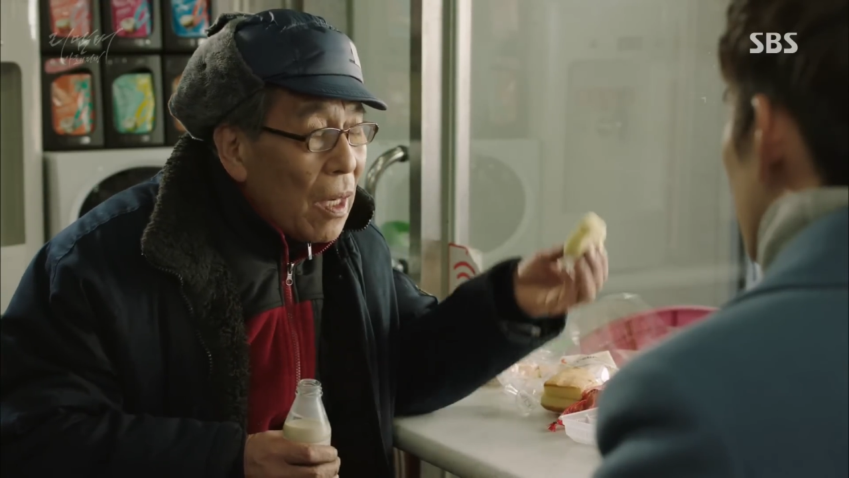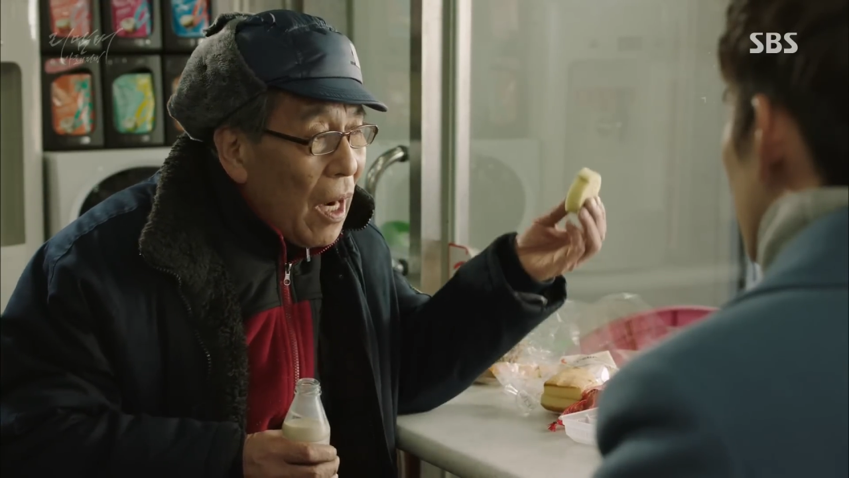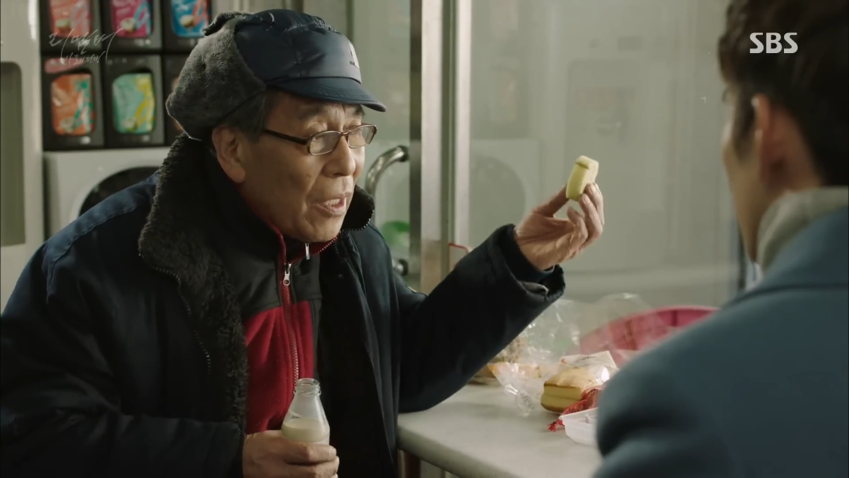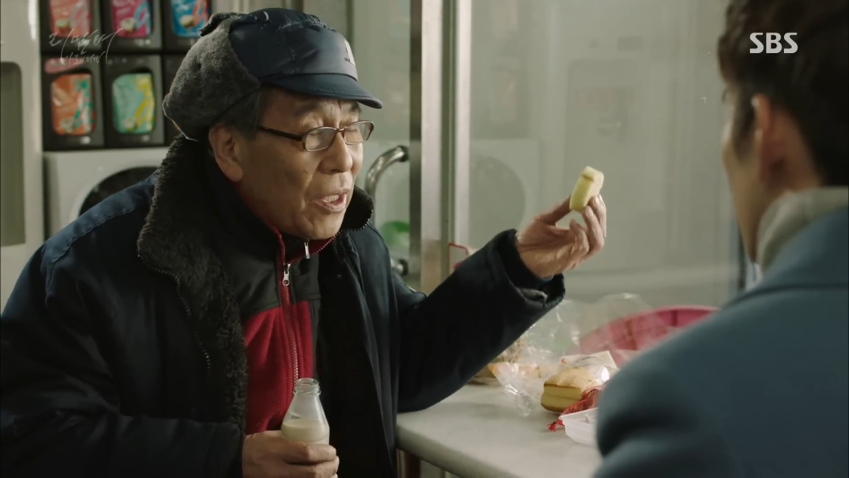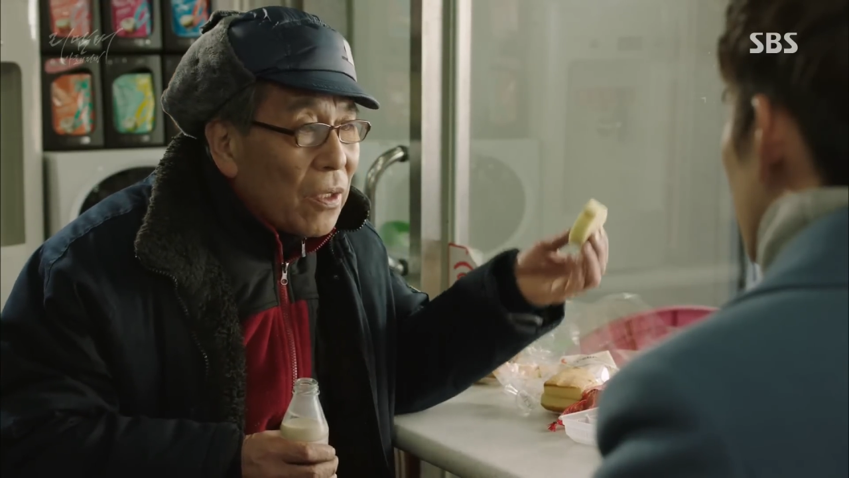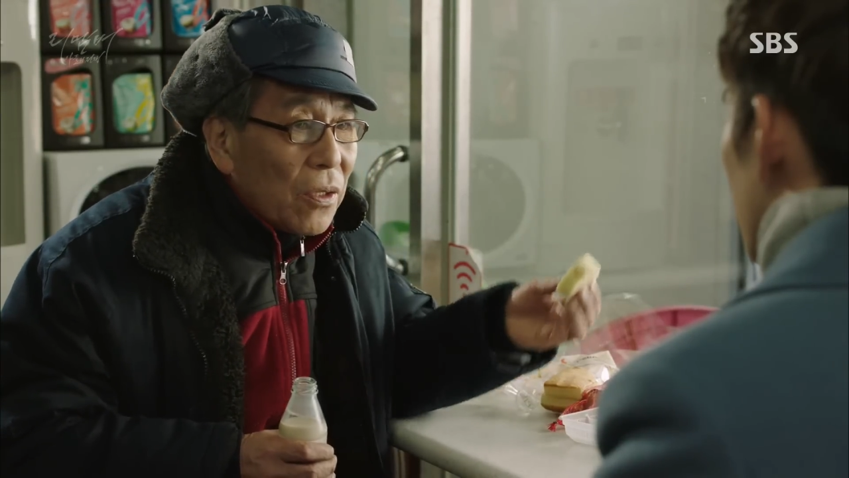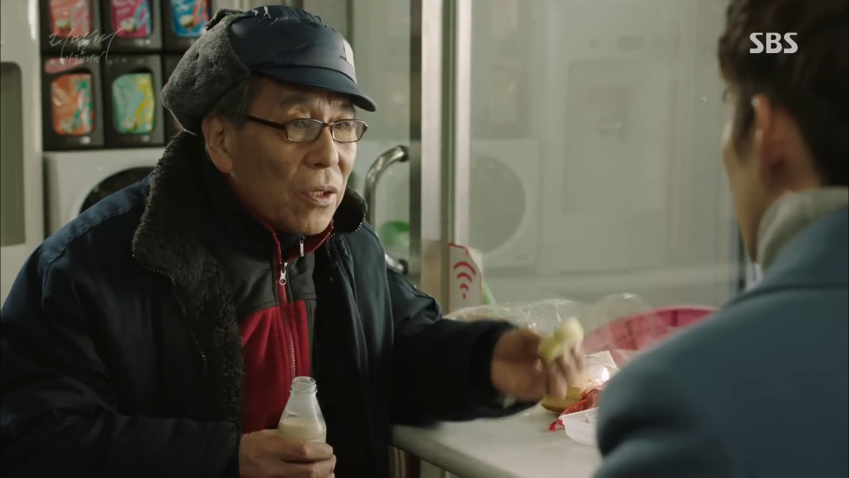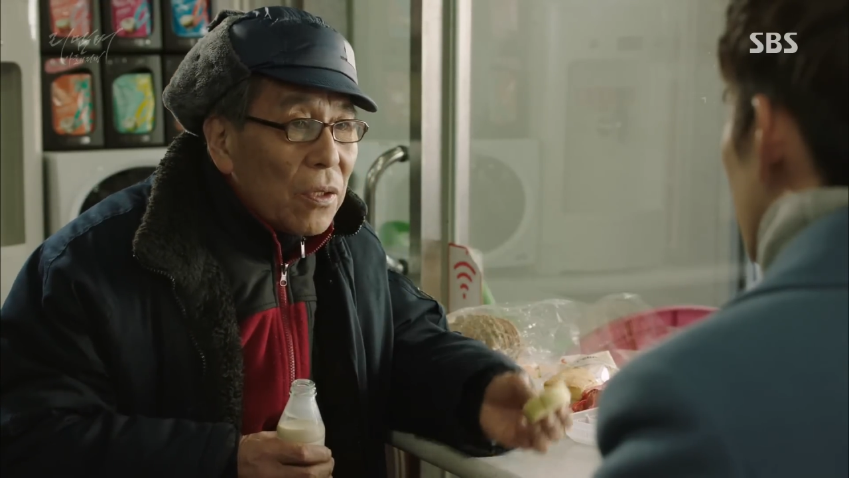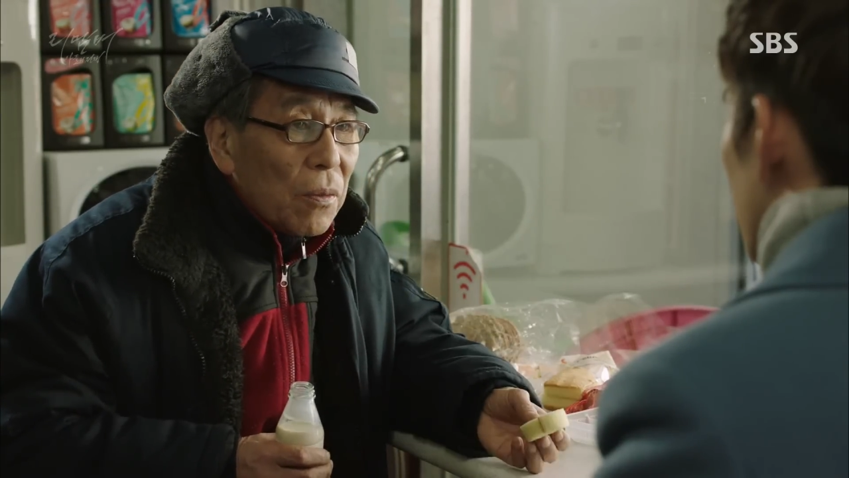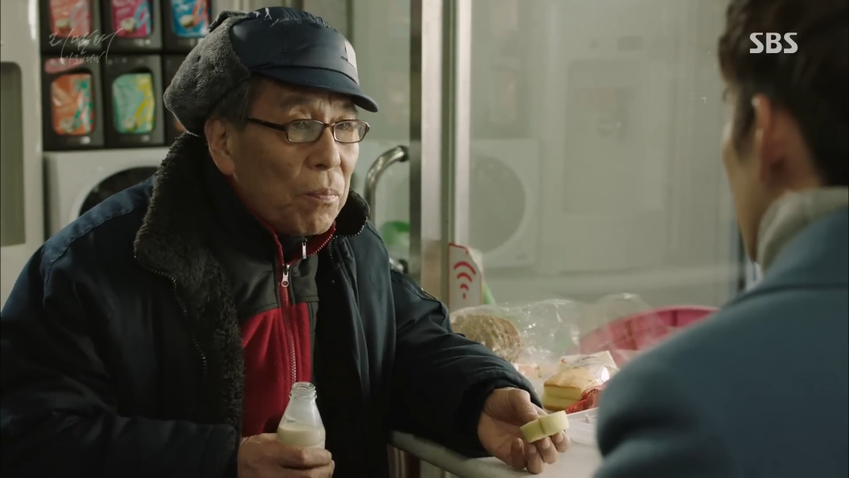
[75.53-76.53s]

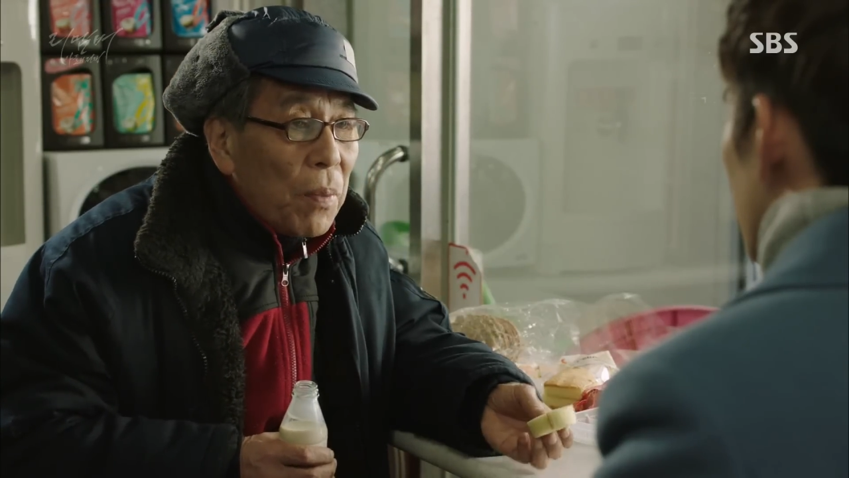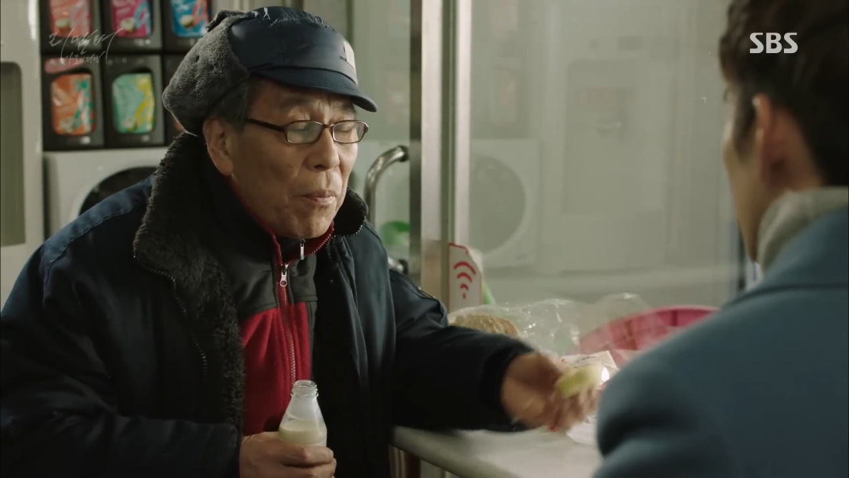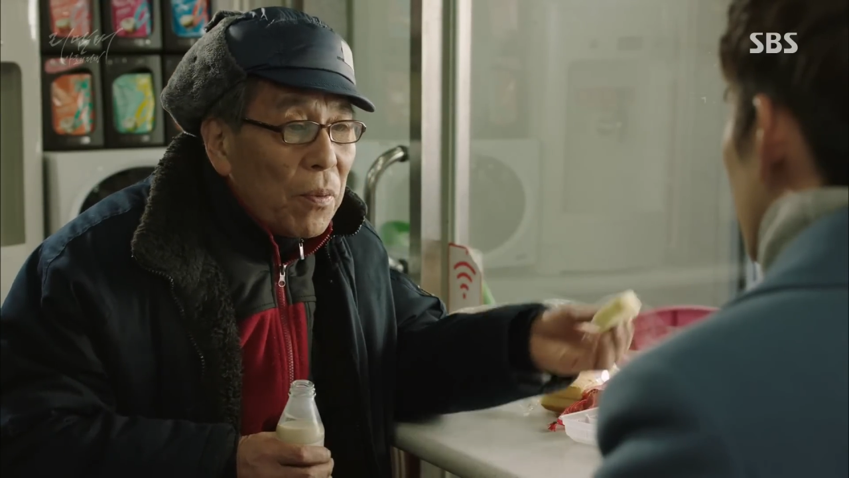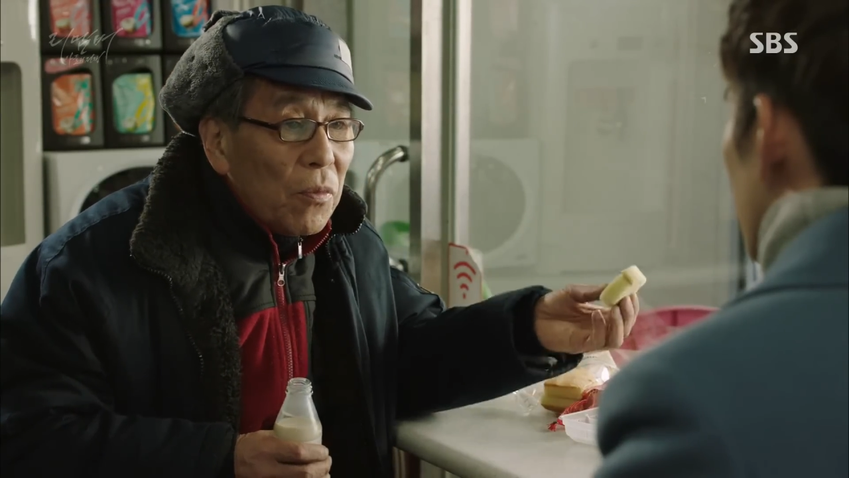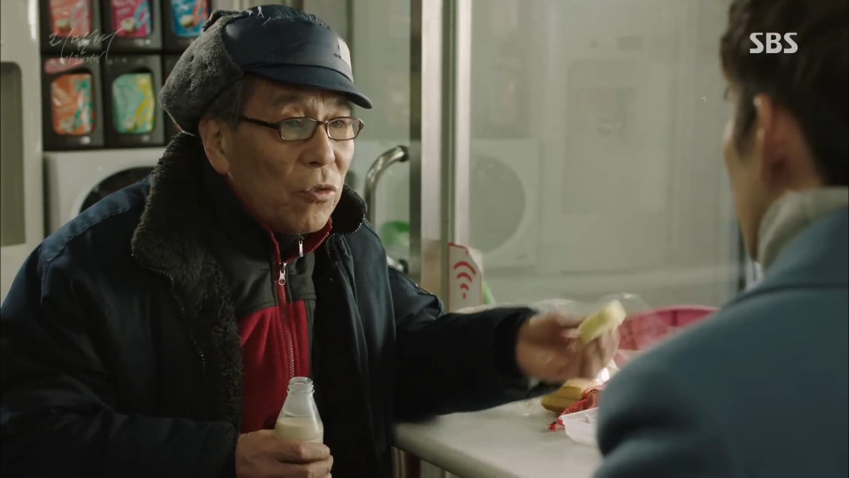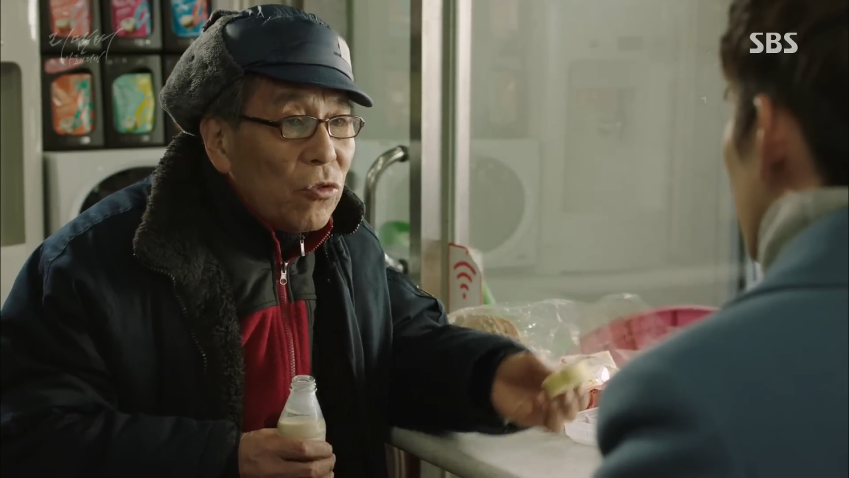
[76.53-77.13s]
아침거정 배품을